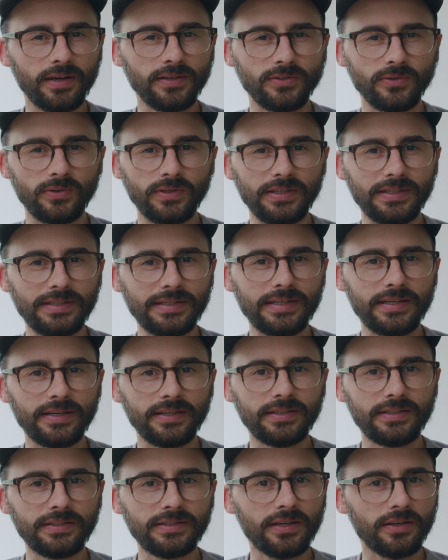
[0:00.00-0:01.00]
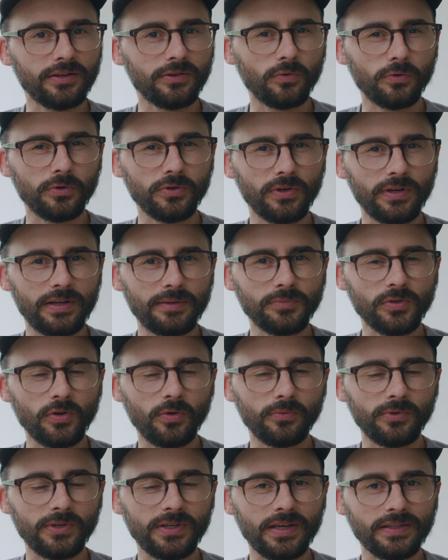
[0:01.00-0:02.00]
also in der internen
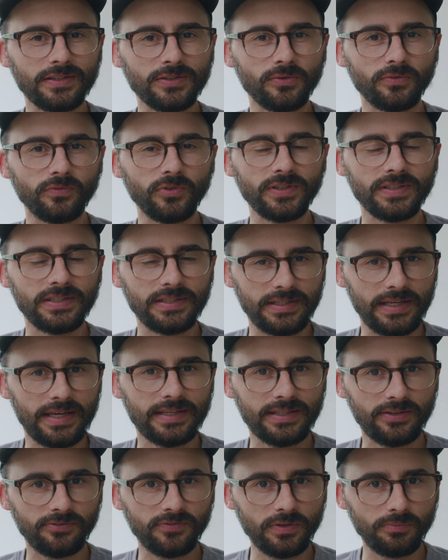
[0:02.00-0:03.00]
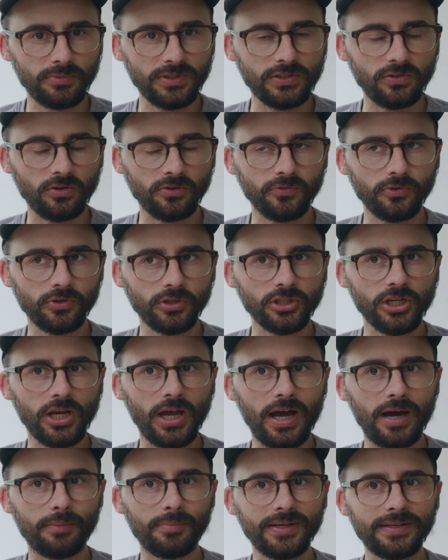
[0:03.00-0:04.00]
Unternehmenskommunikation wird sehr, sehr viel mit Stock-Footage
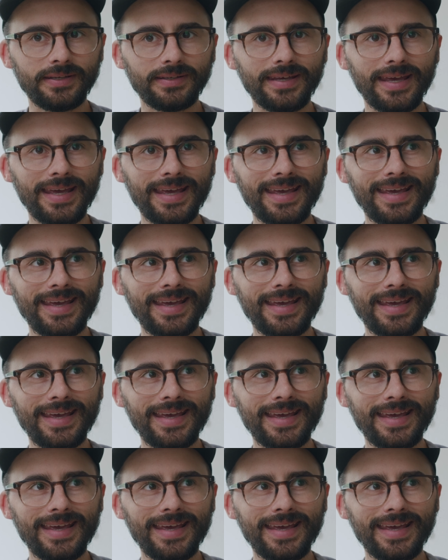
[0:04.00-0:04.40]
gearbeitet.